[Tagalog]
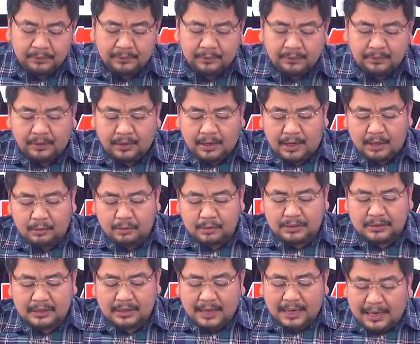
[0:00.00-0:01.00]
uh, kung
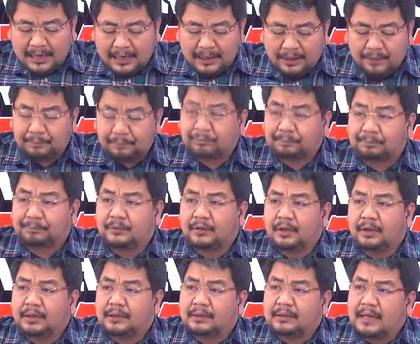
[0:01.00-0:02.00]
sakali
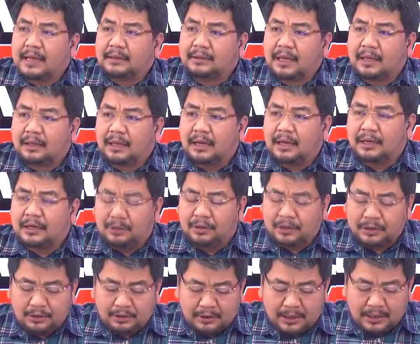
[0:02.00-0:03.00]
natatanggalin ho
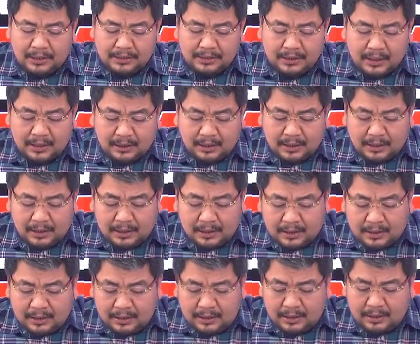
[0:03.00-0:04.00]
yung kanyang
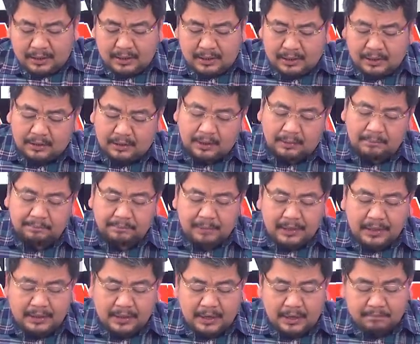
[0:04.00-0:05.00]
uh,
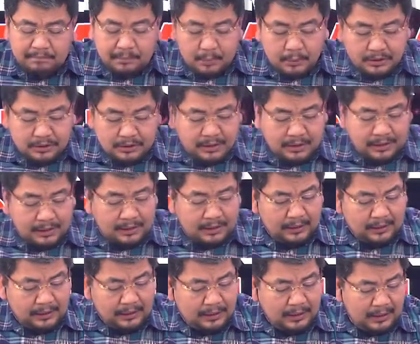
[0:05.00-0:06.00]
campaign na poster. Ha?
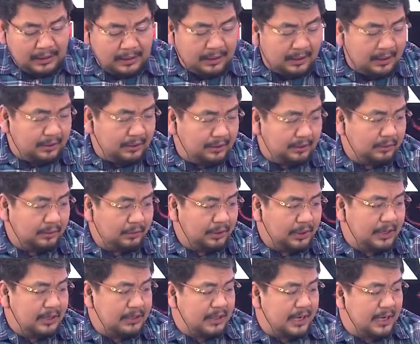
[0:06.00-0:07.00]
Eh, kung
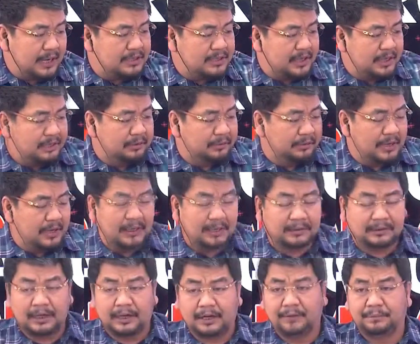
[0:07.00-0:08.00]
isa-isain ho
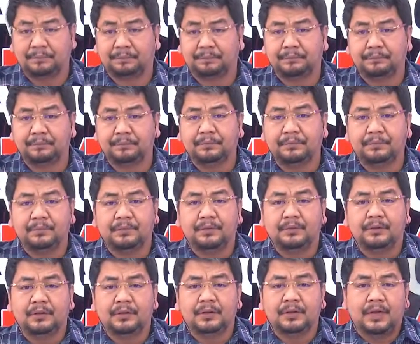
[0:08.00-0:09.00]
natin,
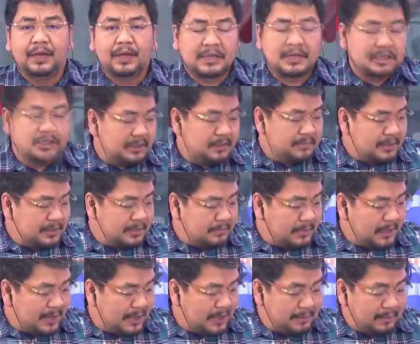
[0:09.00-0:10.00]
eh kasi mas
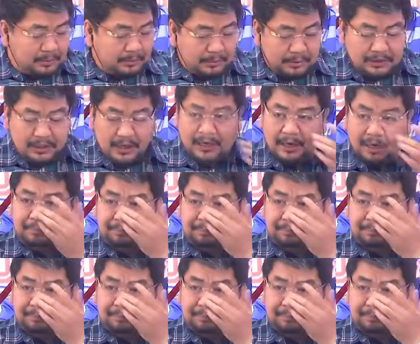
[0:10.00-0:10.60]
marami ho dyan